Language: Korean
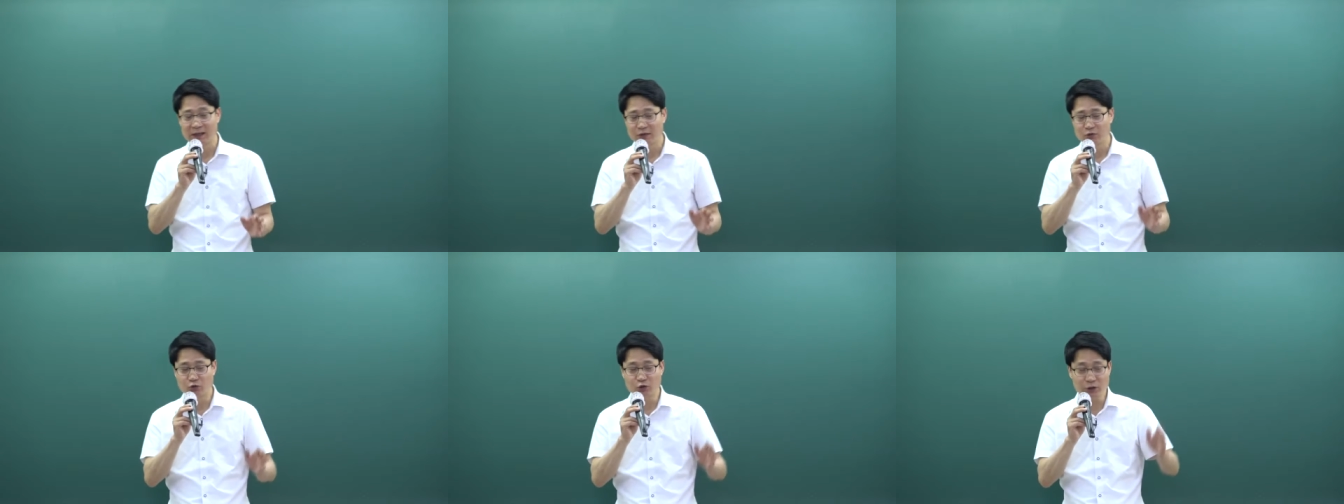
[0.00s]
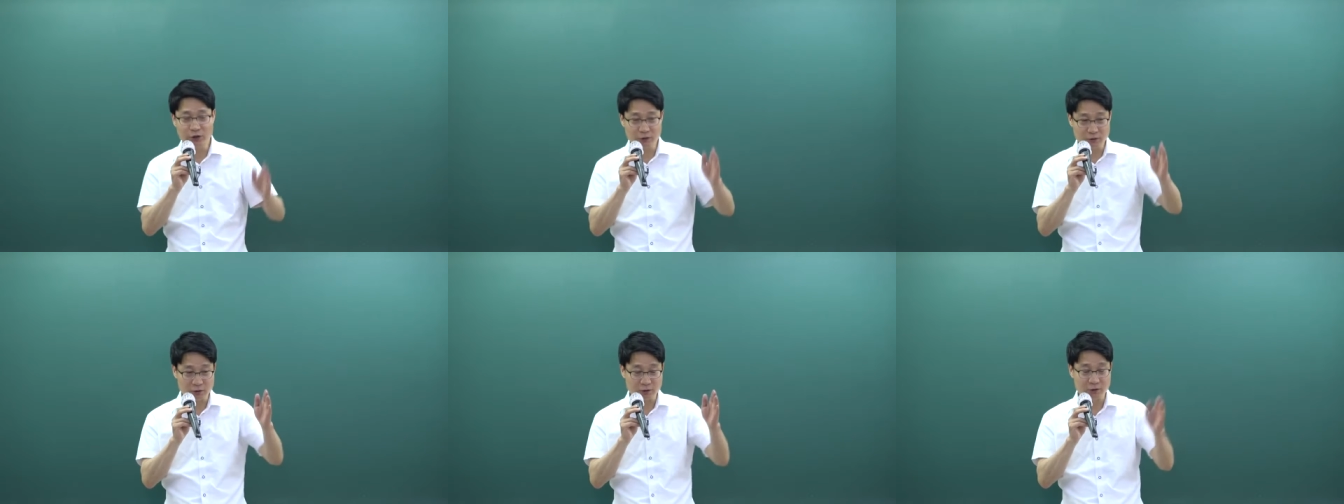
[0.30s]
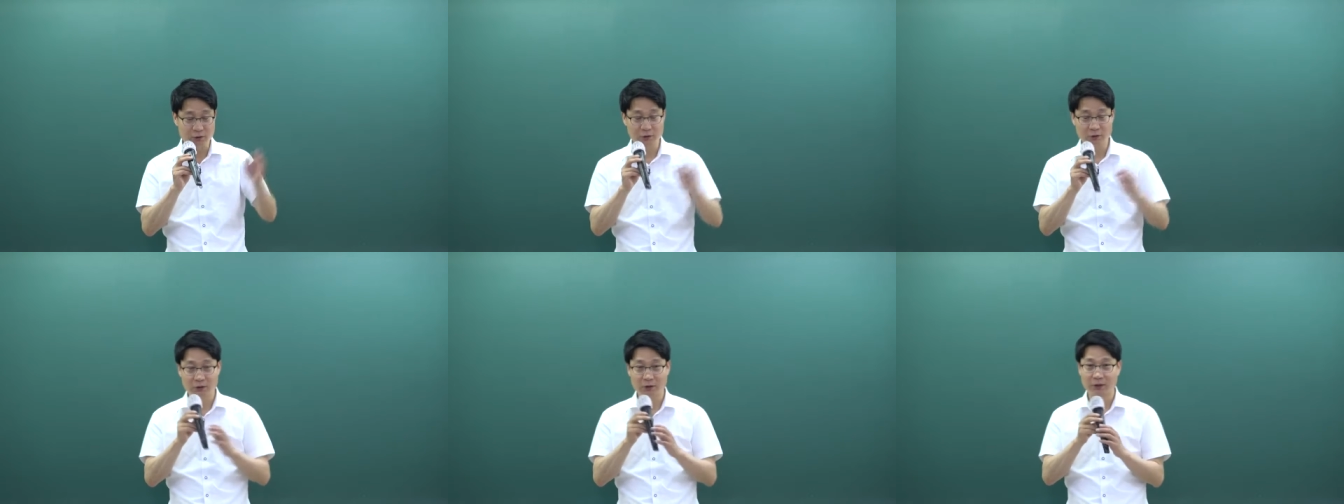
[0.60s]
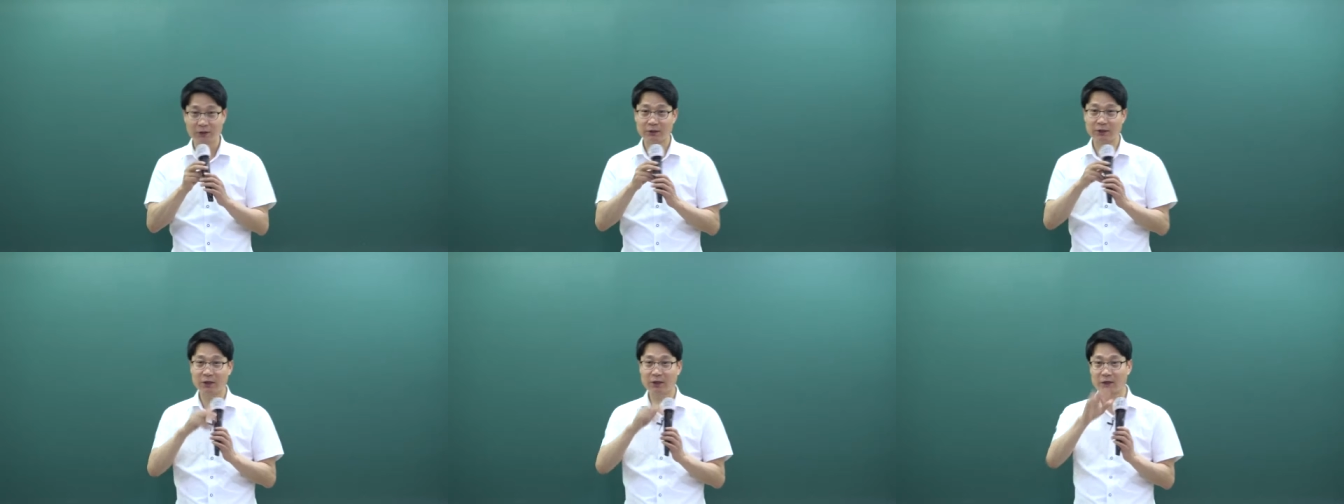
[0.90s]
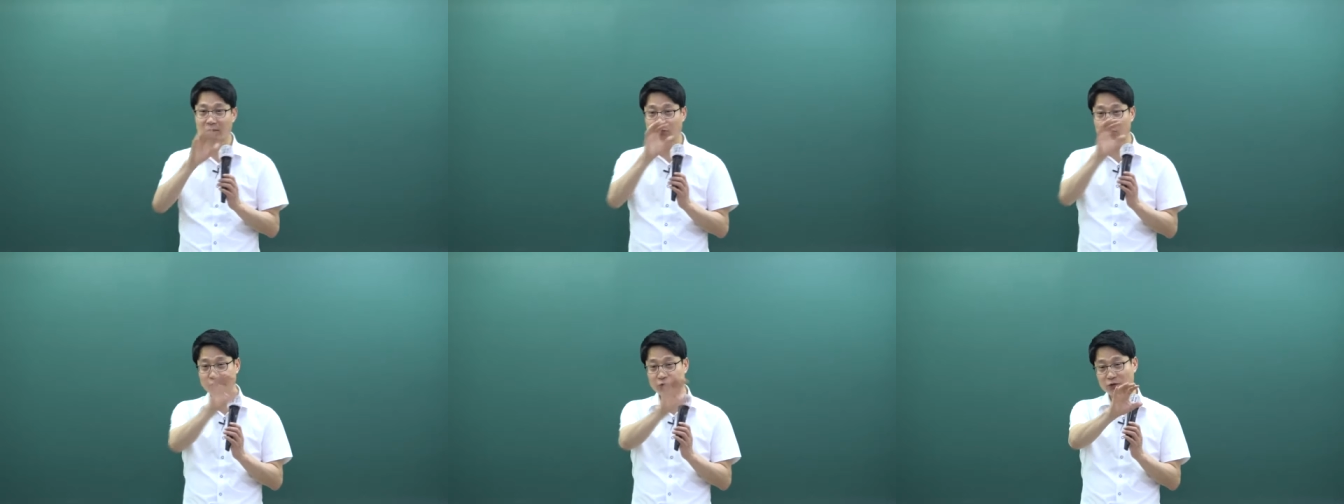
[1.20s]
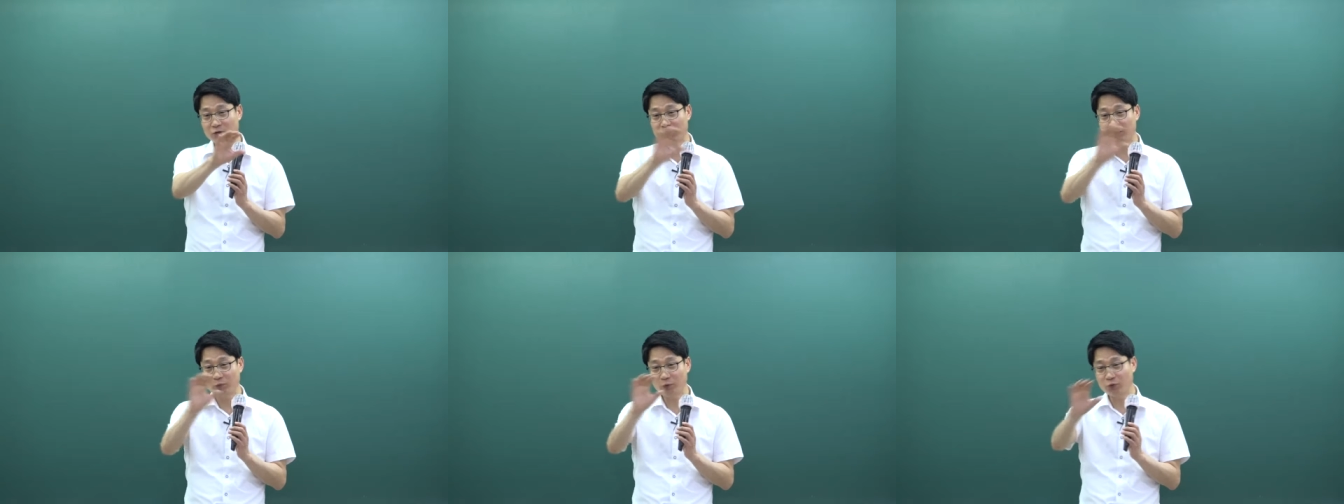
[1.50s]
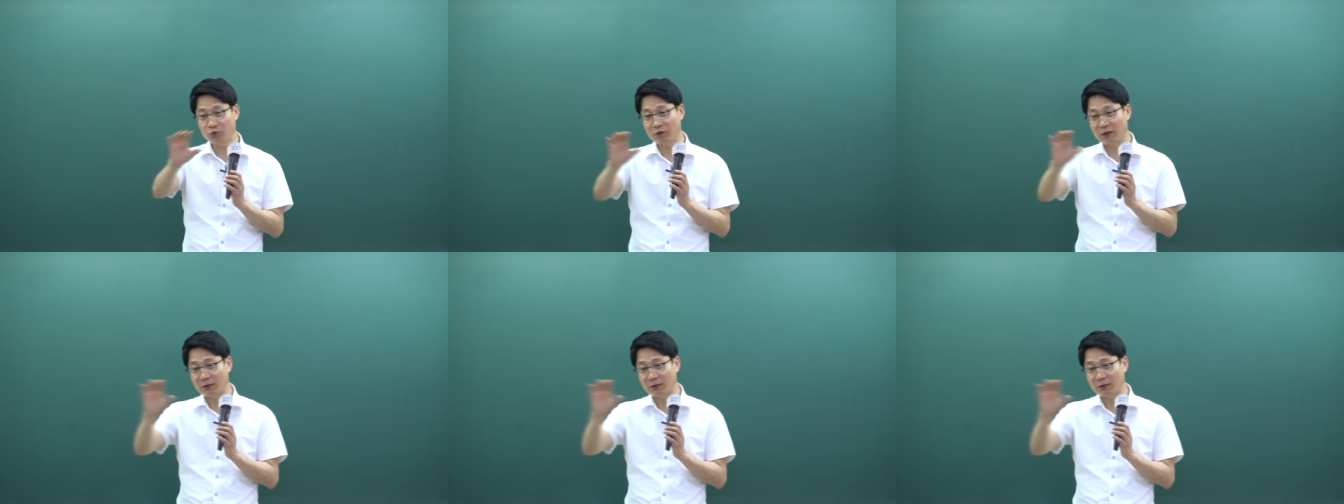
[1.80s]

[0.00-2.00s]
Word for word: 취득, 그 제가 취득, 보유,